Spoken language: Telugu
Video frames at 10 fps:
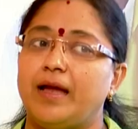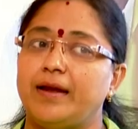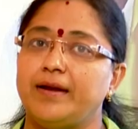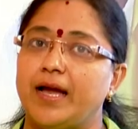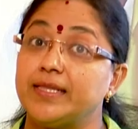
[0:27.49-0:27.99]

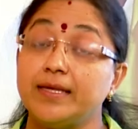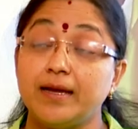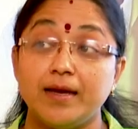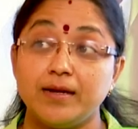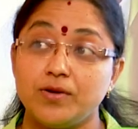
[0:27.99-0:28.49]
అండ్
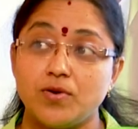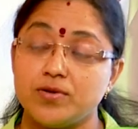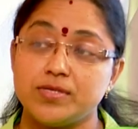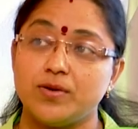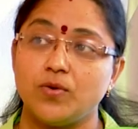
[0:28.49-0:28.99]
అధికారం
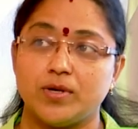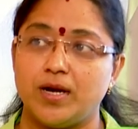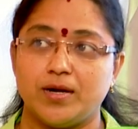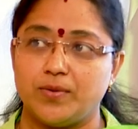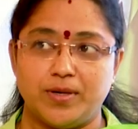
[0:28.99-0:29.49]
కోసం
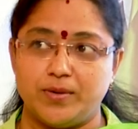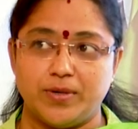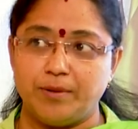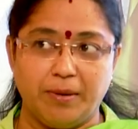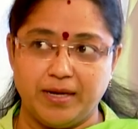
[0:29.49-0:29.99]

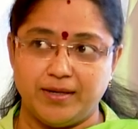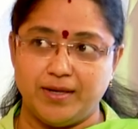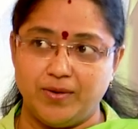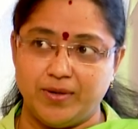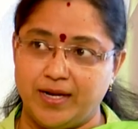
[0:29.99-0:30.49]
కొట్లాడుకునేటువంటి
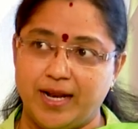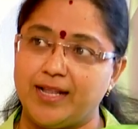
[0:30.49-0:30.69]
పార్టీల్లో నేను